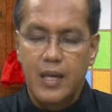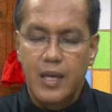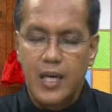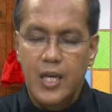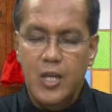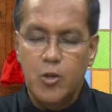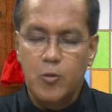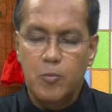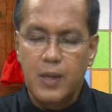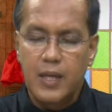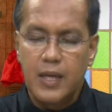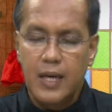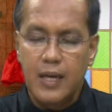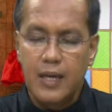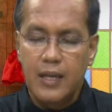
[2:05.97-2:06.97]

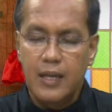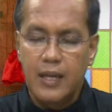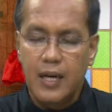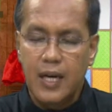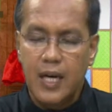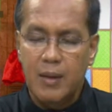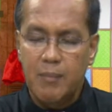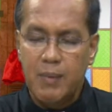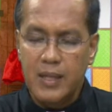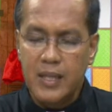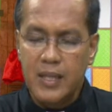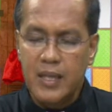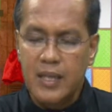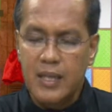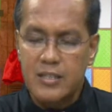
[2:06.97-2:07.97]
hinuman haira ang
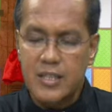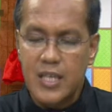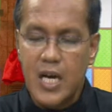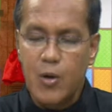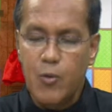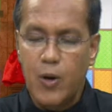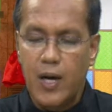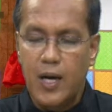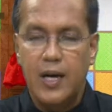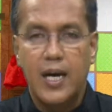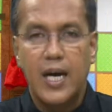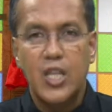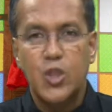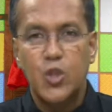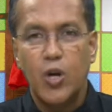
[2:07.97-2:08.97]
magiging asawa
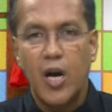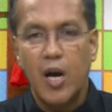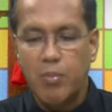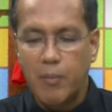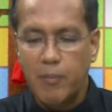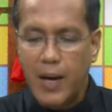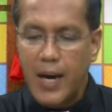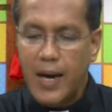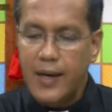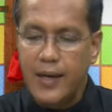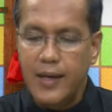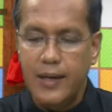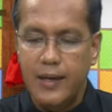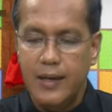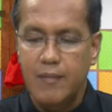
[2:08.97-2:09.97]
hadto nga
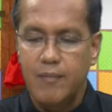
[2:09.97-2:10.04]
babay